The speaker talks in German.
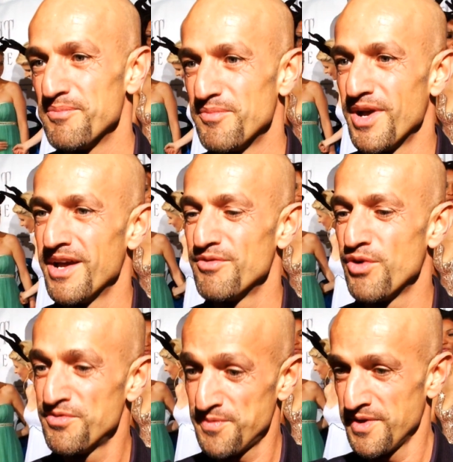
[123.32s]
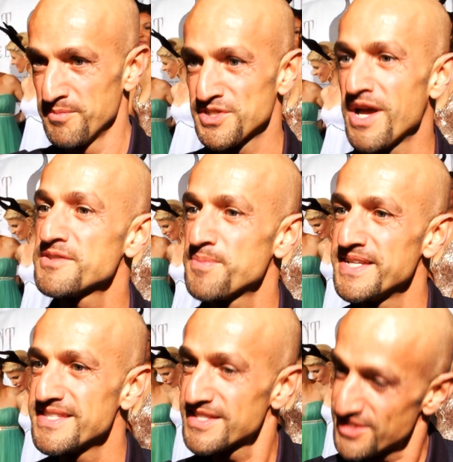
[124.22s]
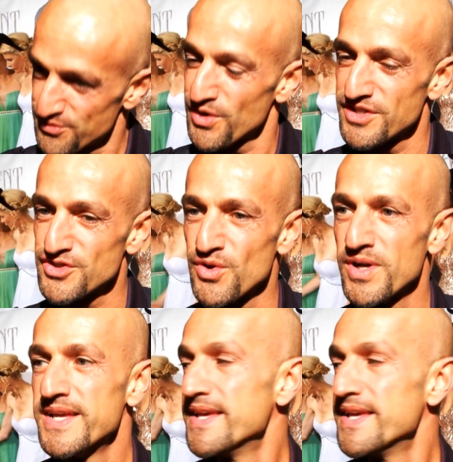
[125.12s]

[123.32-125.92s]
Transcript: dem äh, Wolf im Scharspace, das ist wirklich so.